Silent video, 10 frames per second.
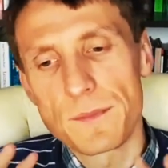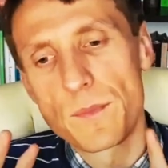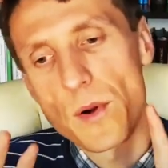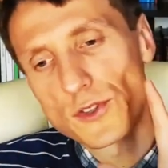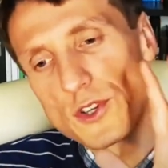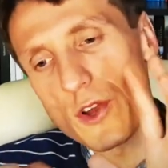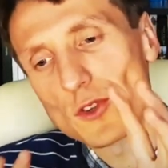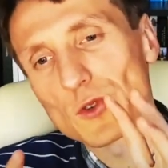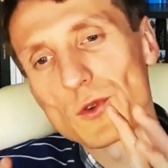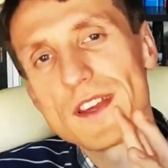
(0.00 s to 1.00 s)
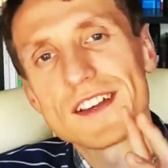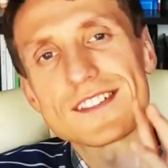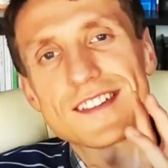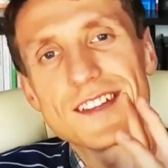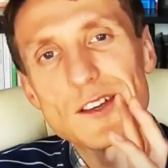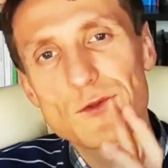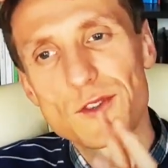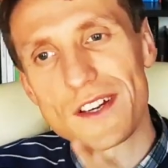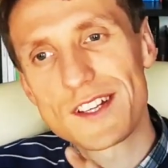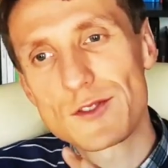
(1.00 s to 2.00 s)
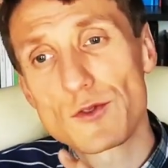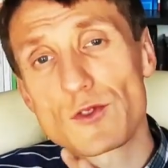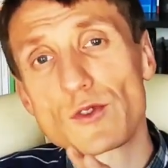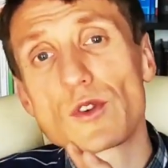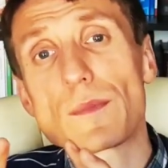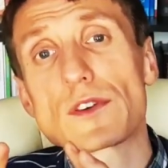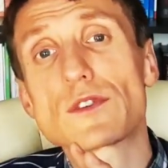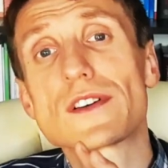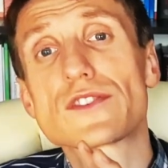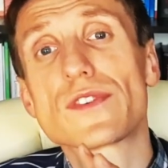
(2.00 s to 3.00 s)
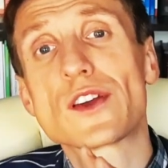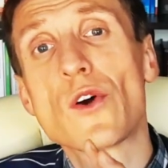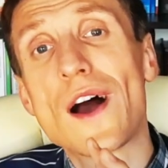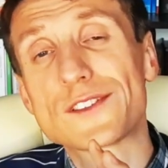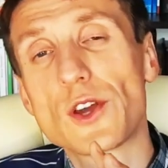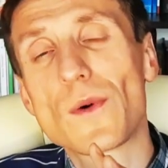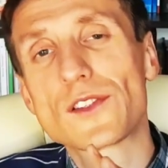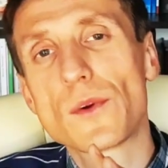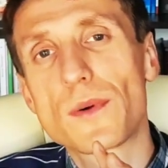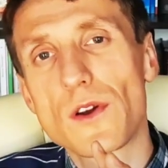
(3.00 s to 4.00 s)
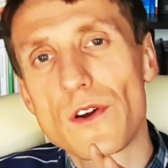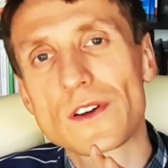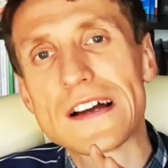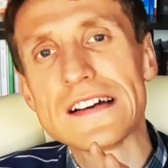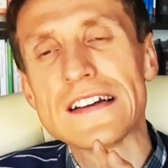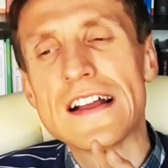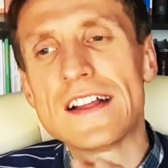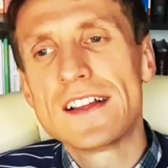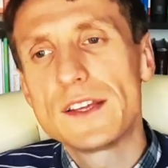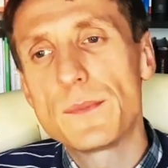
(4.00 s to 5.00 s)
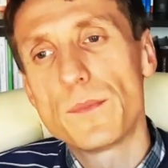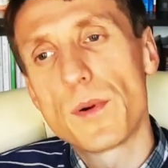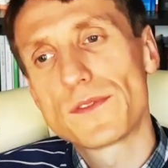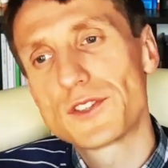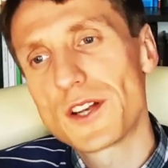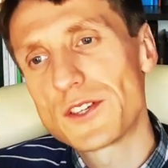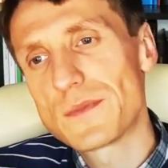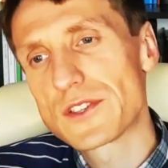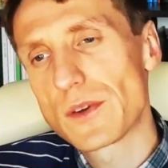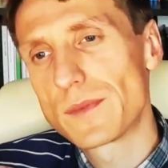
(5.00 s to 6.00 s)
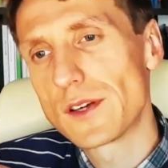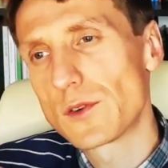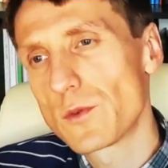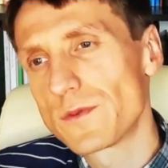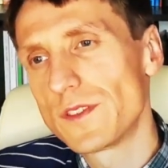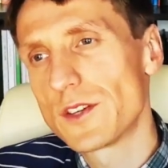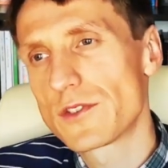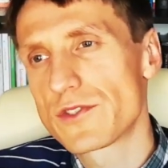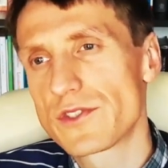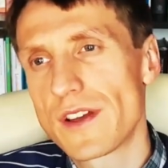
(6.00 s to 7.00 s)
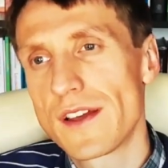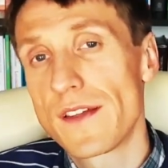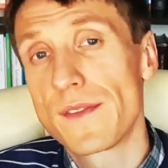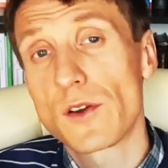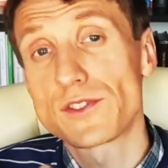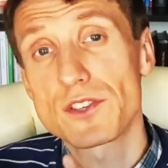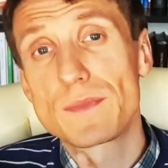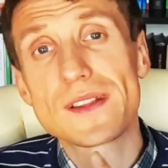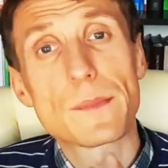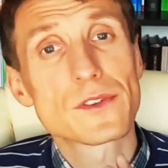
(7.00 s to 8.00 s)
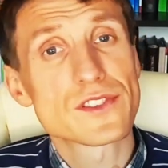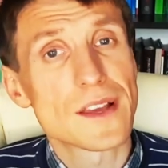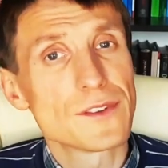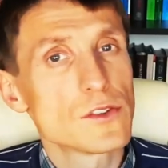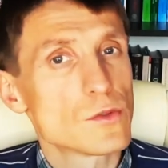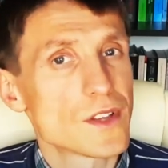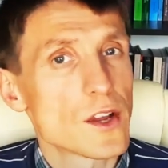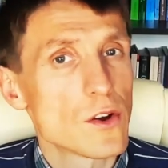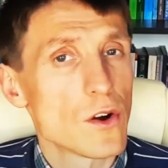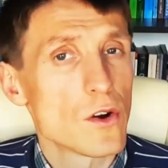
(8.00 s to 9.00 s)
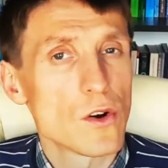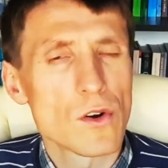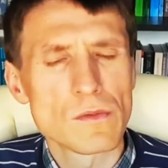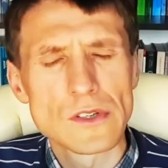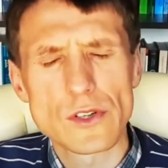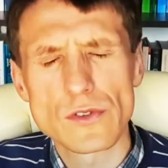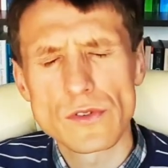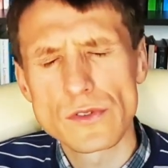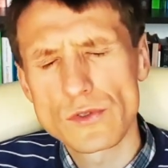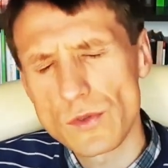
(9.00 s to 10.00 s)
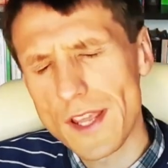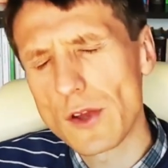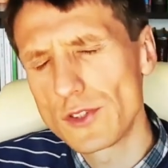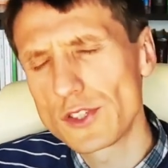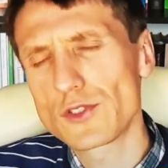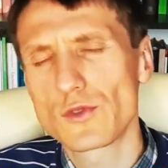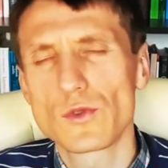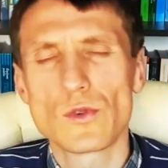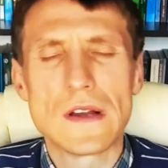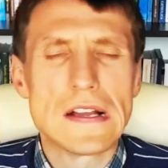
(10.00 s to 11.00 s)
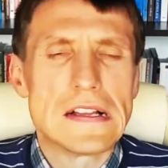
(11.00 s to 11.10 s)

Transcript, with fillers: Pośrodku jest Jezus Chrystus, który posyła swojego anioła do proroka i powiedzieliśmy sobie również, że chociażby na podstawie drugiego drugiego, drugiego listu